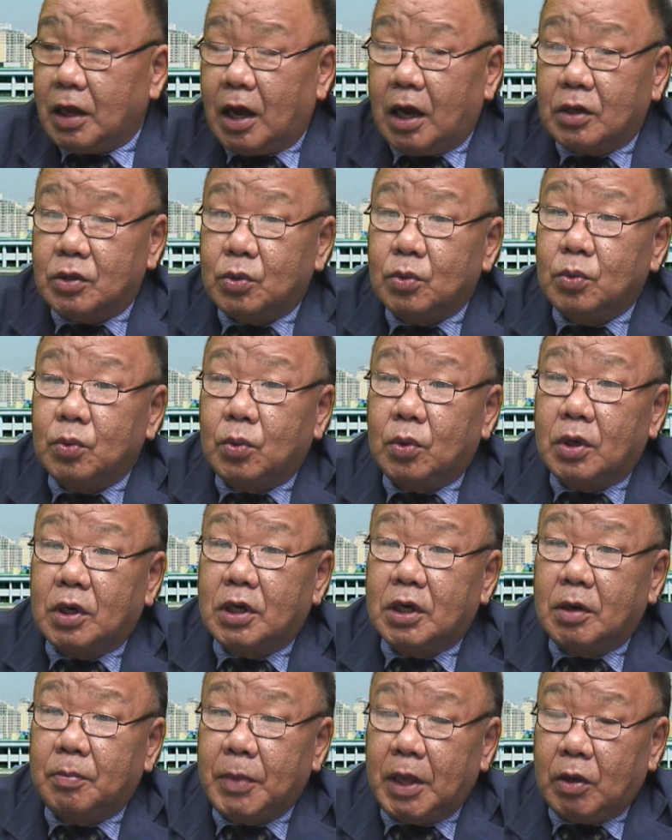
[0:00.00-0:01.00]
中国
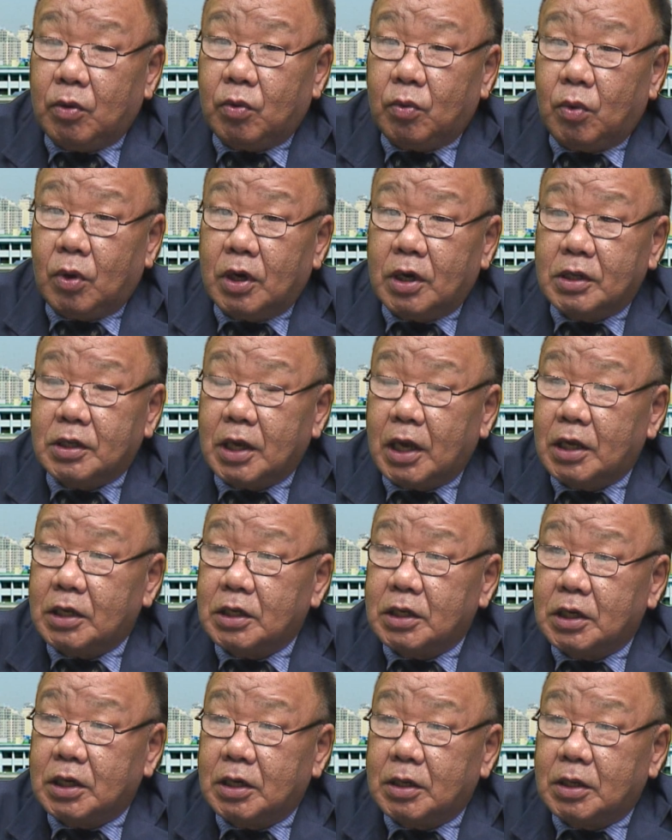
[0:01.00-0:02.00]
和美国呢，在
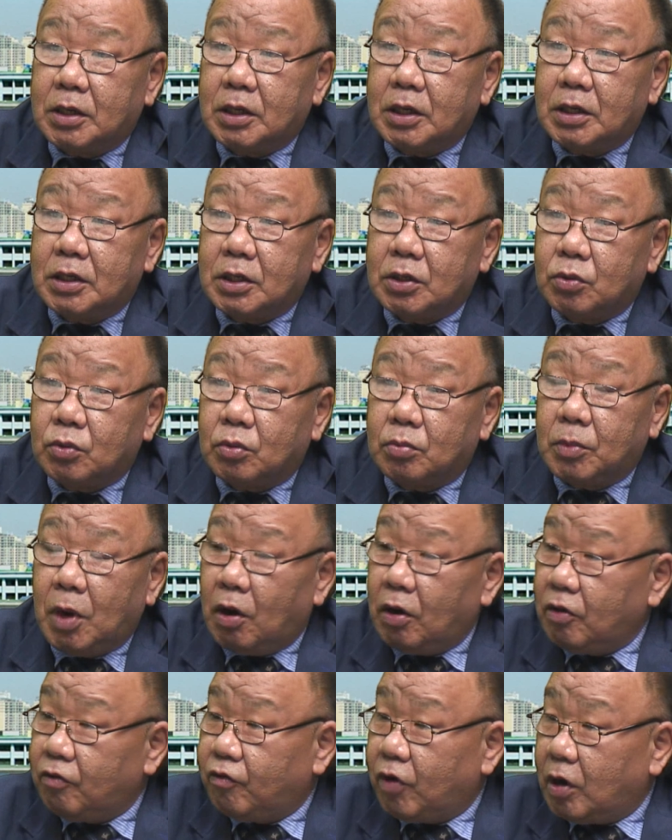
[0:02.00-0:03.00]
这种
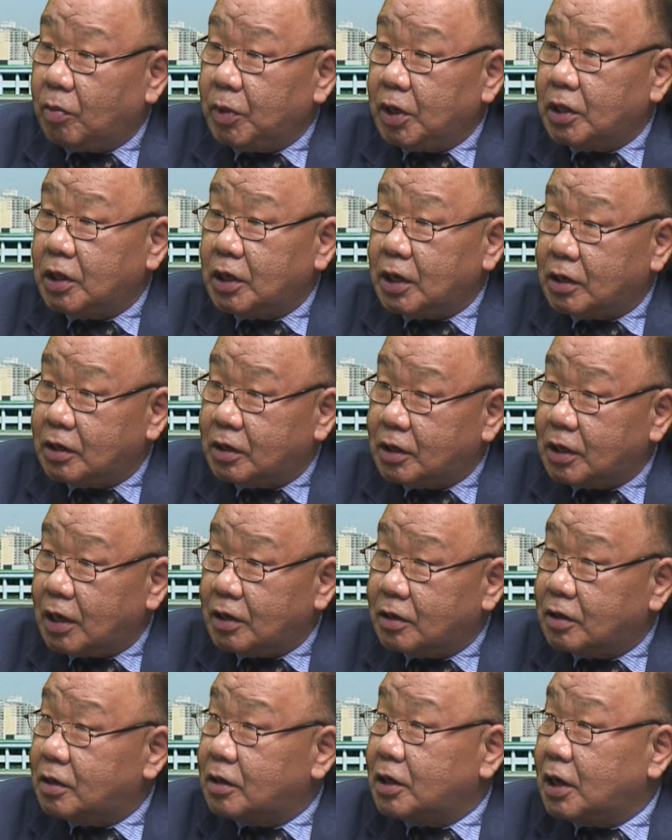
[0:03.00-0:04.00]
贸易方面呢，也是在
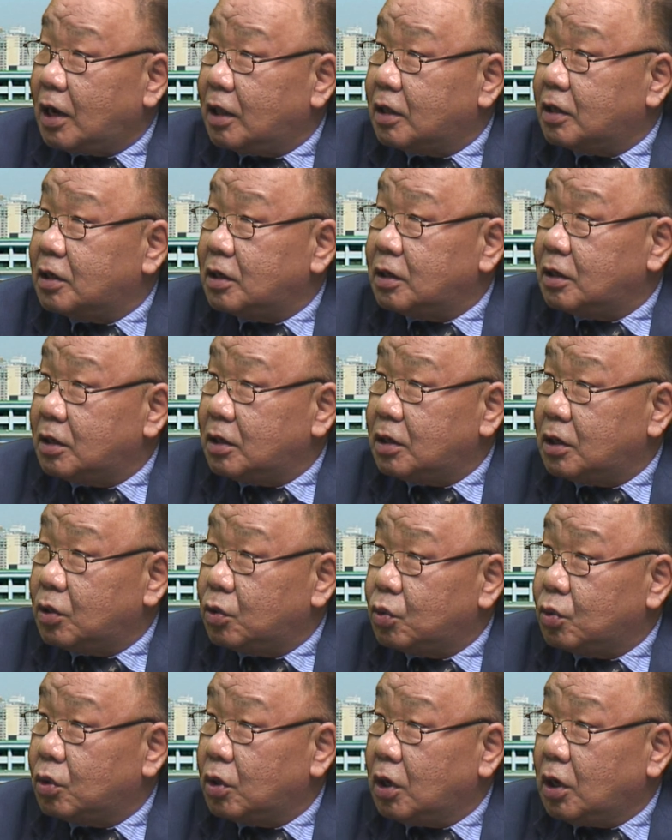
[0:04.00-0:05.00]
私下的进行接
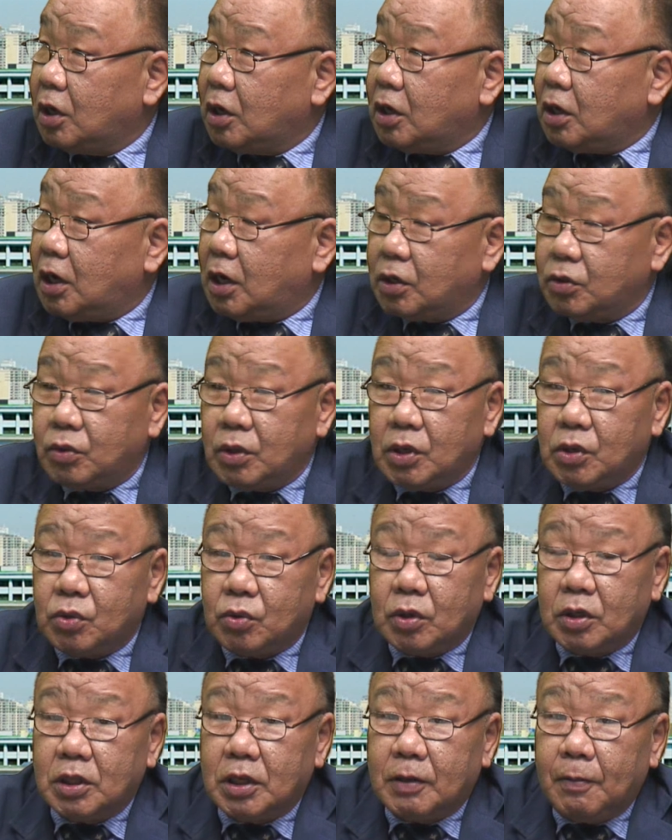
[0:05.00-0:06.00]
触，所以
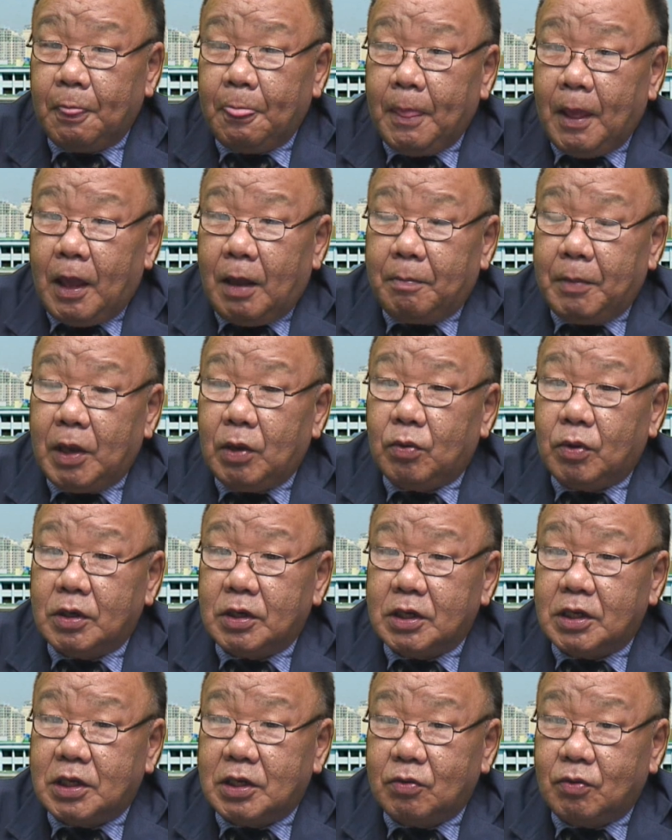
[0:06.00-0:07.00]
说呢，美国
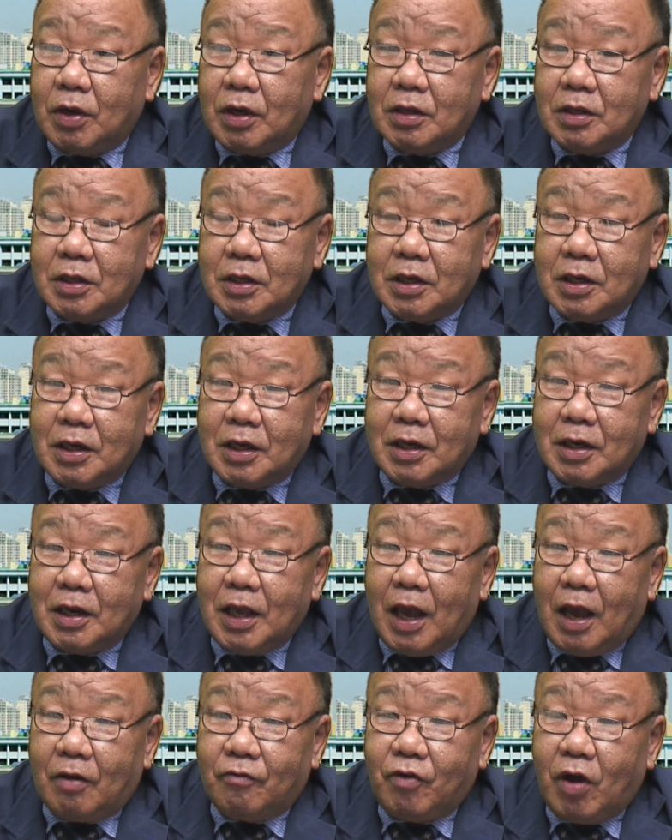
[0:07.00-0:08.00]
是希望这个
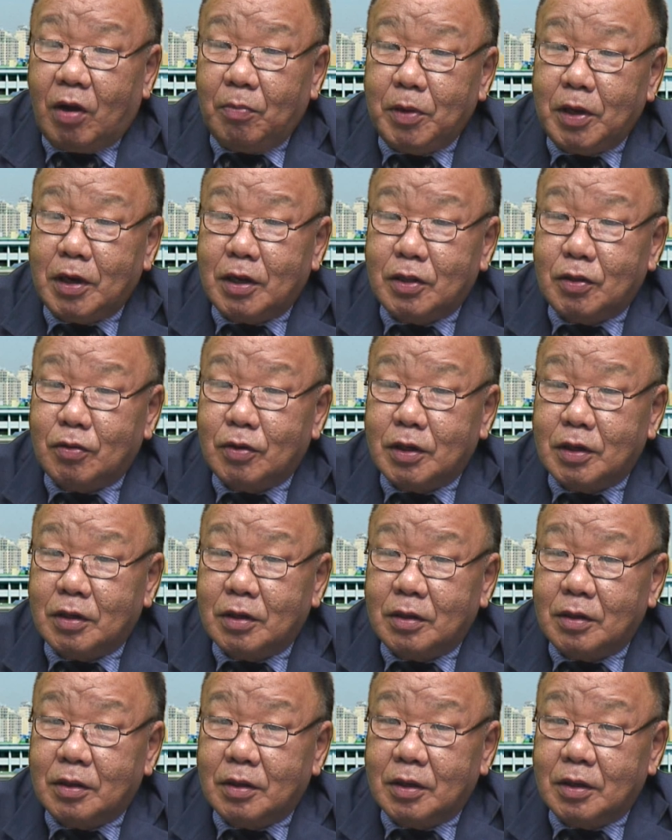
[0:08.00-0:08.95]
两方面呢都能